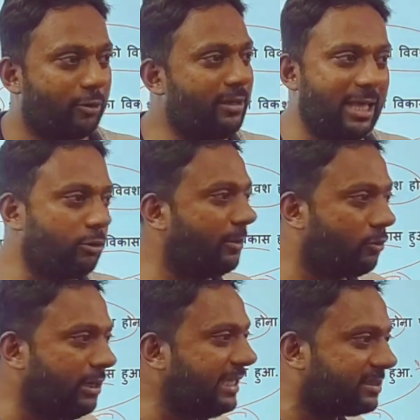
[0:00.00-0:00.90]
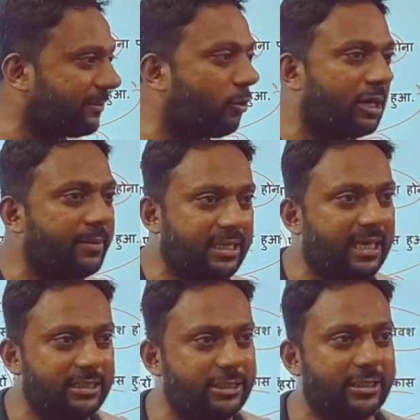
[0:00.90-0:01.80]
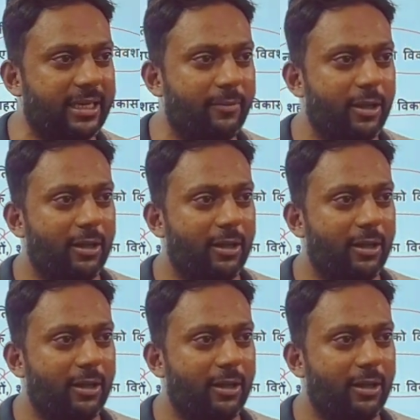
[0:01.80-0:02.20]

तो नेहरू तो बिल्कुल ही सपोर्टर में थे गांधी जी के